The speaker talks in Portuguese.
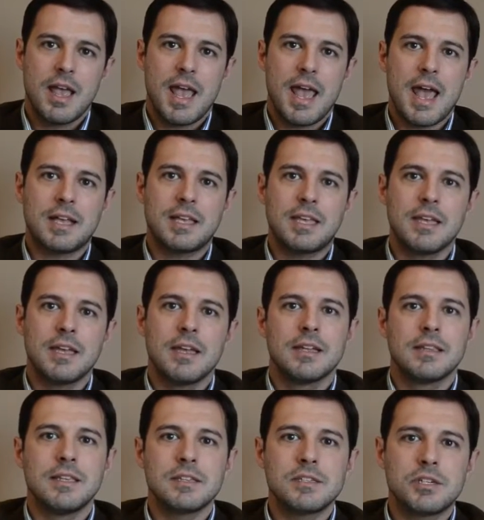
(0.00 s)
é que
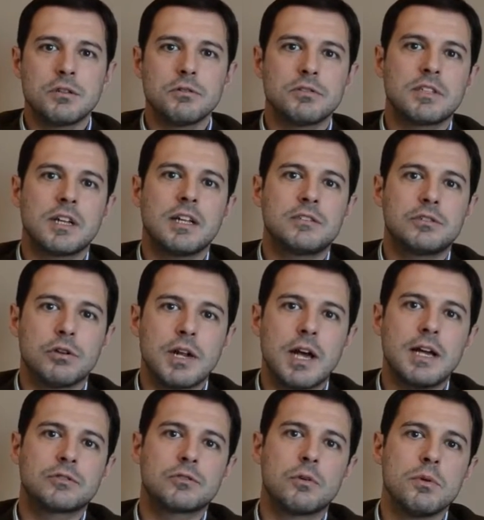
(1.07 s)
destinos
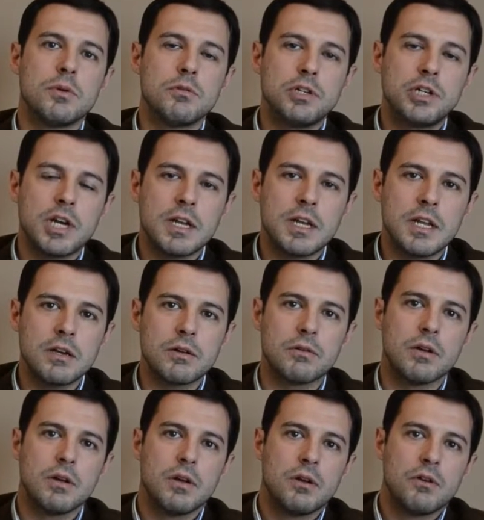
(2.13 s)
tradicionais como Rio de Janeiro,
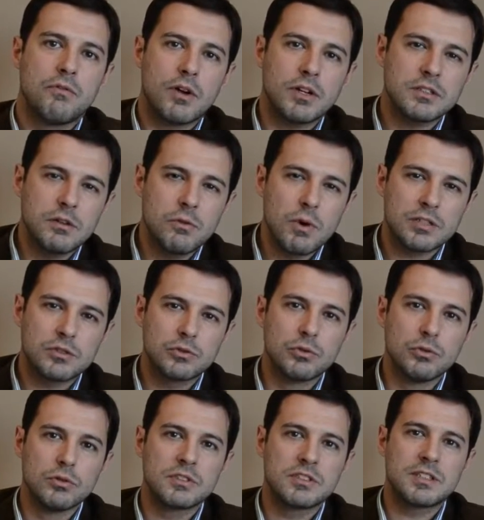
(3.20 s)
Foz do
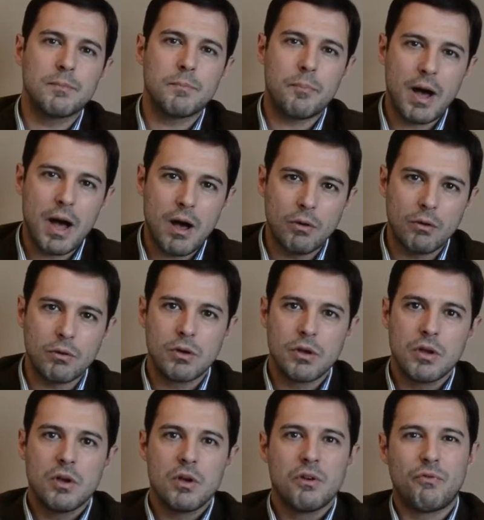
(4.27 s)
Iguaçu, São Paulo,
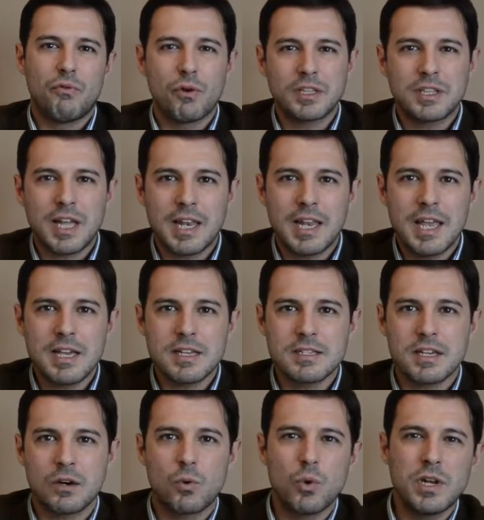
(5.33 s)

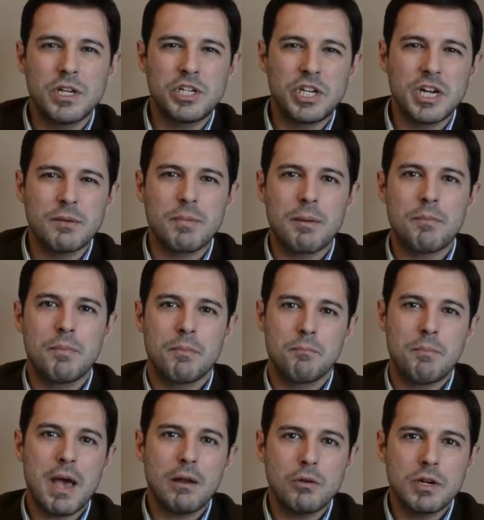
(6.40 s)
Fortaleza, Curitiba,
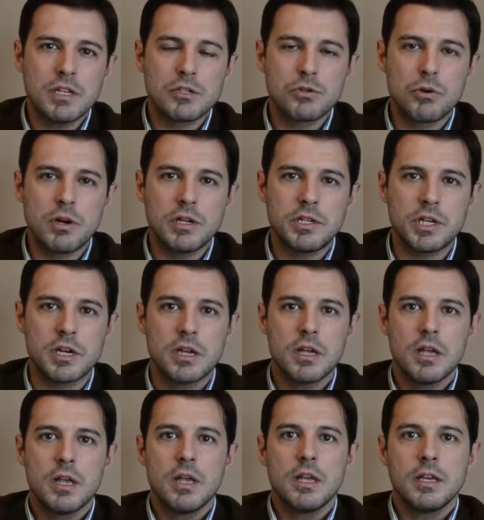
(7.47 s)
Belo Horizonte,
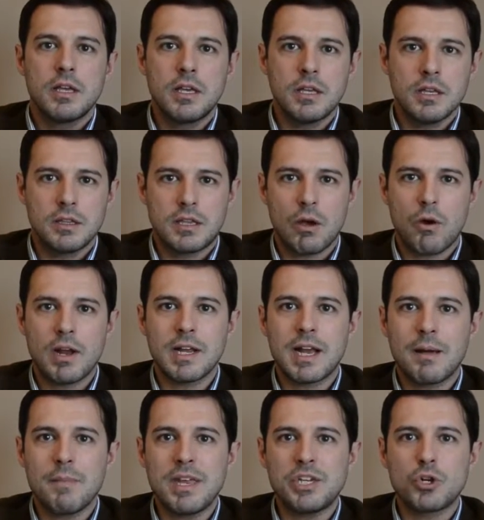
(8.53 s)
que
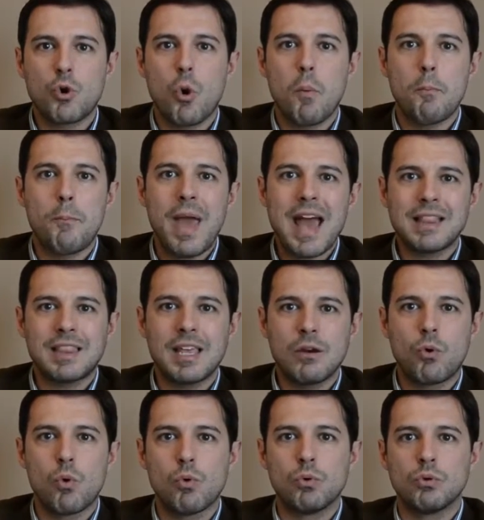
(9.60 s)
teoricamente competem
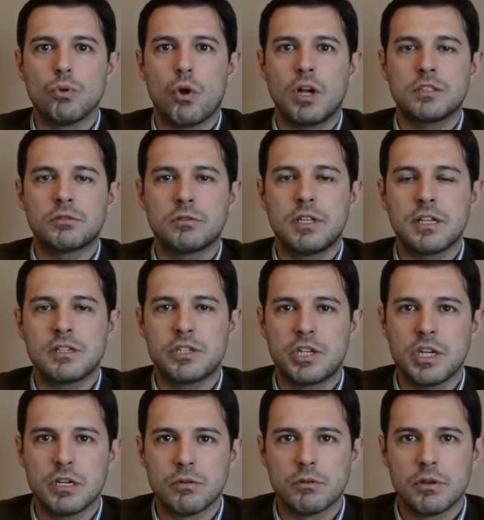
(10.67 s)
com o nosso
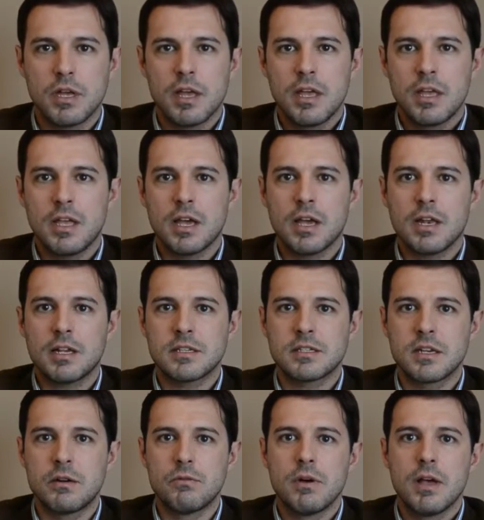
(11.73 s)
destino em
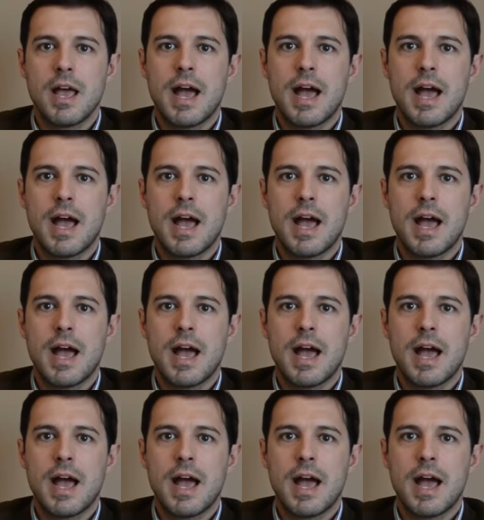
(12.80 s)
relação